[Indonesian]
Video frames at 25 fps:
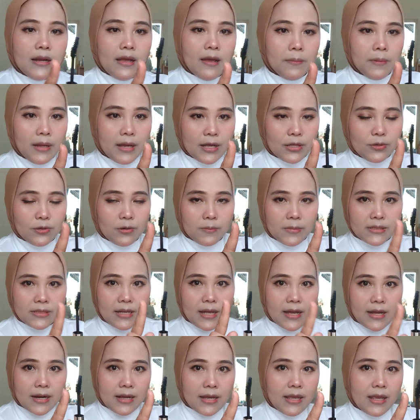aplikator
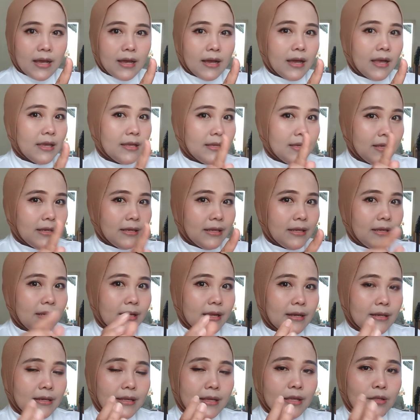maskara yang kayak gini
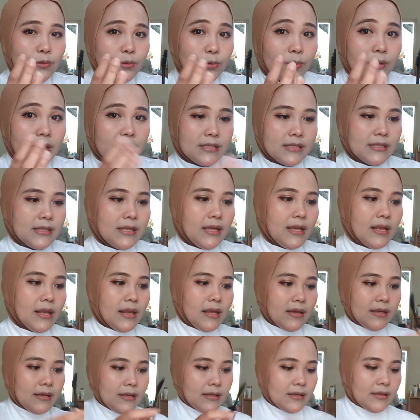dan dia itu
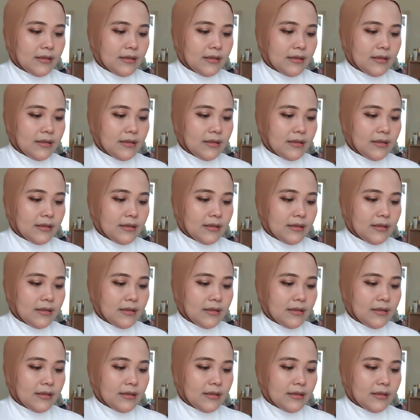kecil.